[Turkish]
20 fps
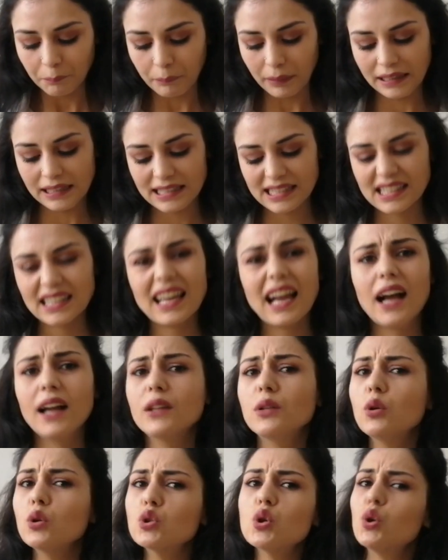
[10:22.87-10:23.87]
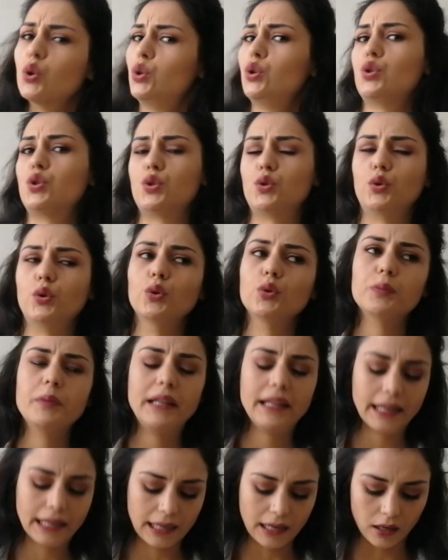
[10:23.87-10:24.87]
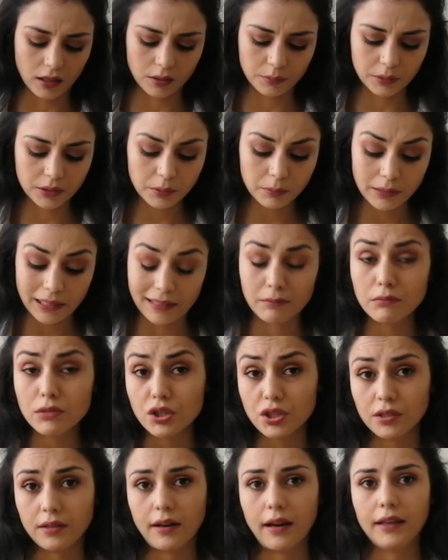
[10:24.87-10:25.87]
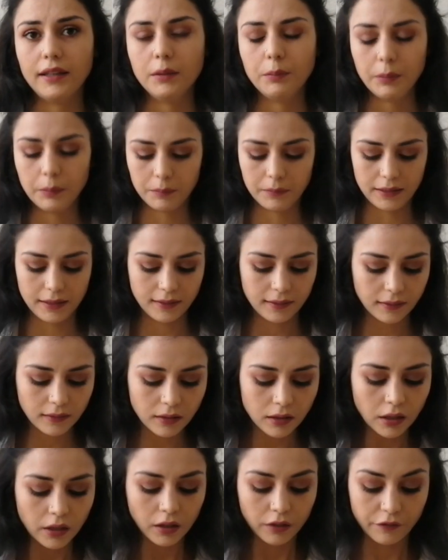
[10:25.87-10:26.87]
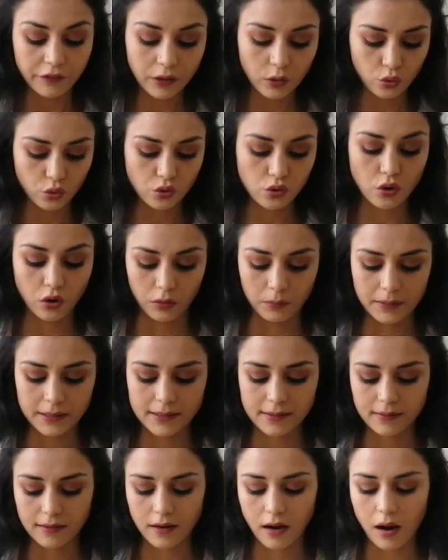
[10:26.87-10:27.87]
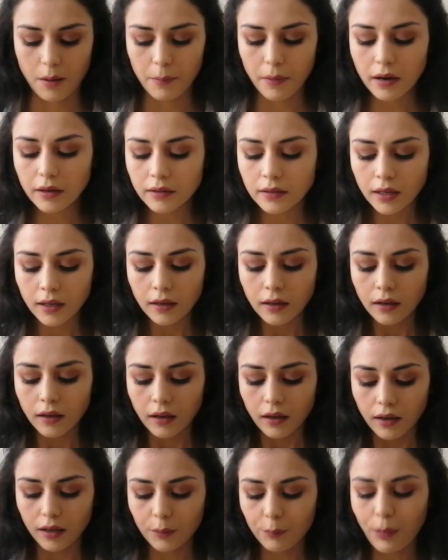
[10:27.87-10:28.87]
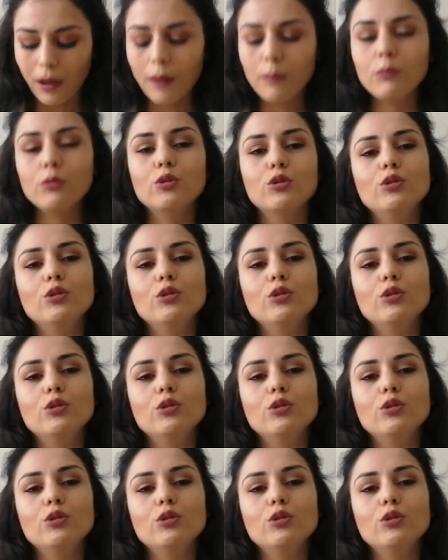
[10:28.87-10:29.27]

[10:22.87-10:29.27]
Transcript: Beyazı geldi. O çok küçüktü. Onu bilerek almadım. 70 liraydı BİM'deki. Ve küçük olmasına rağmen. E, ben